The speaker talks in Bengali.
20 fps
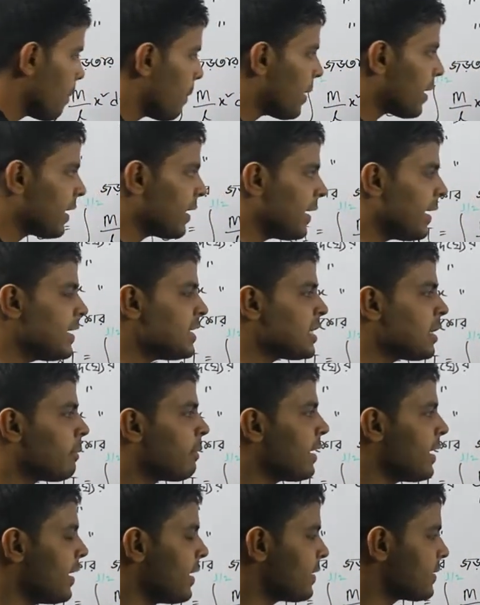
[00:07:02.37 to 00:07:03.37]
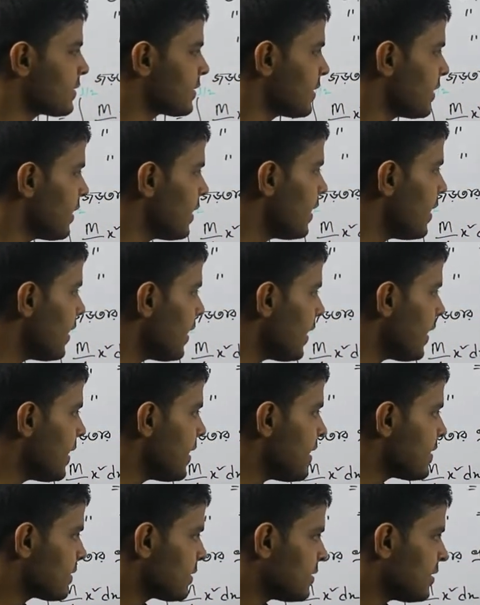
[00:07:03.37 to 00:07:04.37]
মানে এই যে আমার এক্স এই
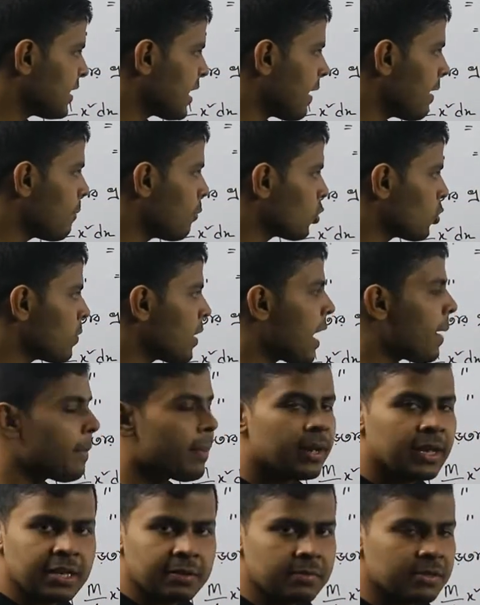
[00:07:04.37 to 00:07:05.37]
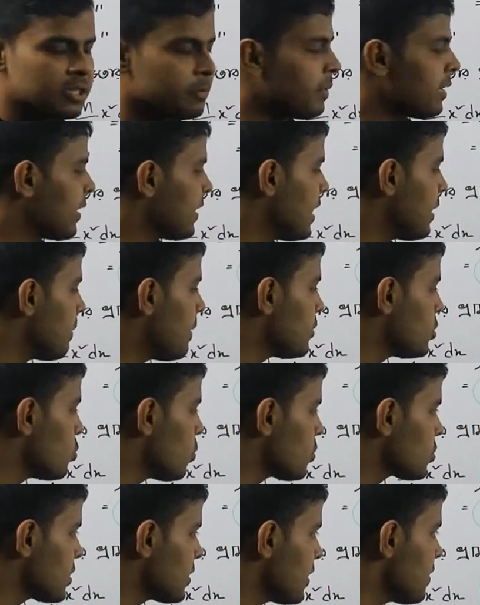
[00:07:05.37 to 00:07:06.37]
এক্সের জায়গায় আমি প্রথমে আপার লিমিট মানে এল বাই টু
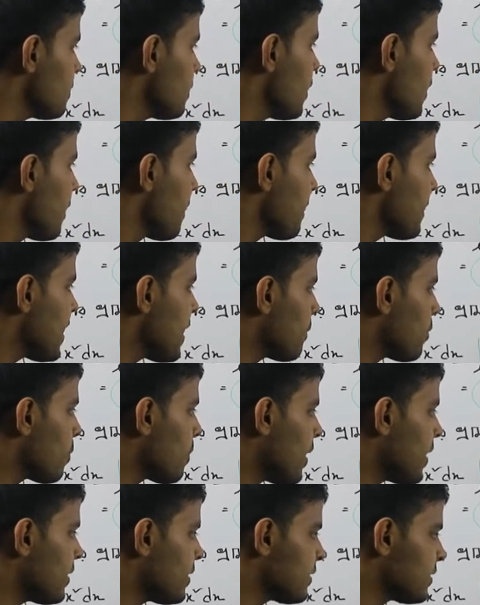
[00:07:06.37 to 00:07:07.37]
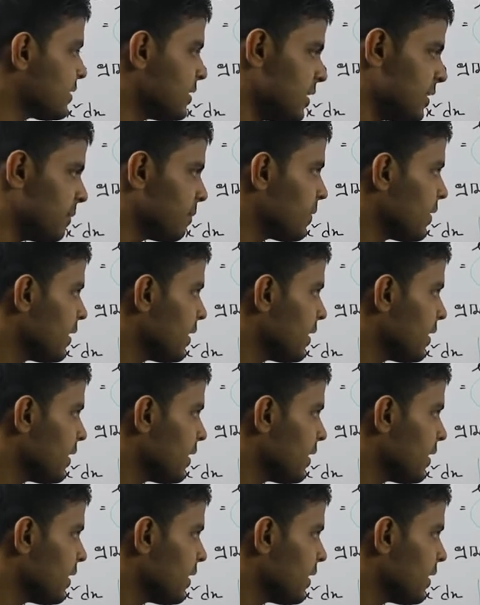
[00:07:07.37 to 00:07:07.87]
বসালাম এরপর মাইনাস দিয়ে